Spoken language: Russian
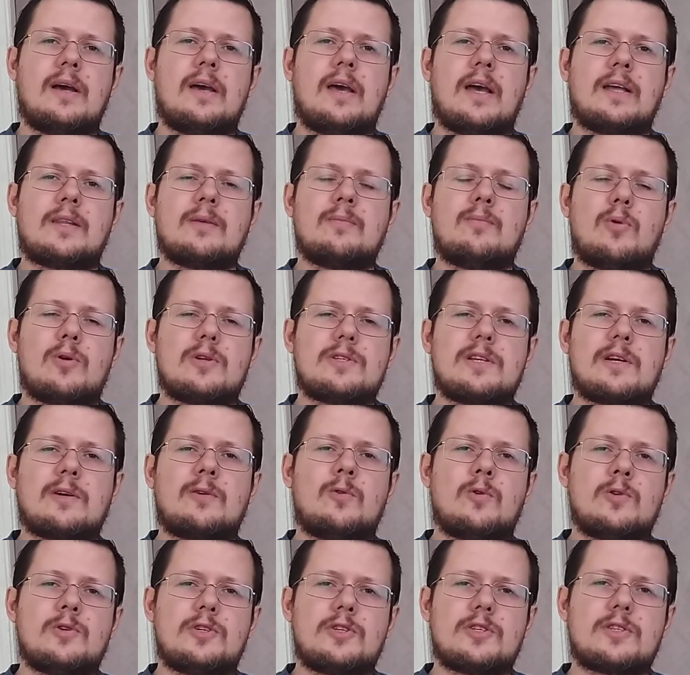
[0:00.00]
эта боль
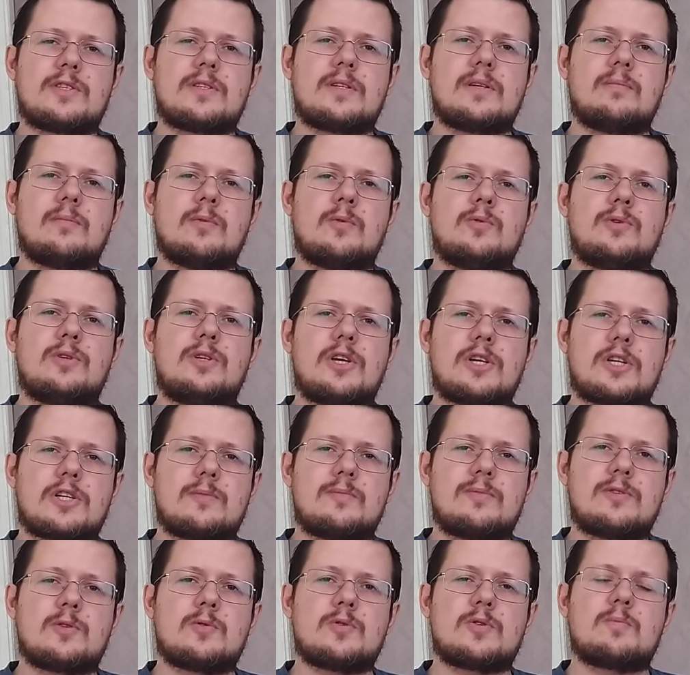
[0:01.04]
закончится, и мы утешимся,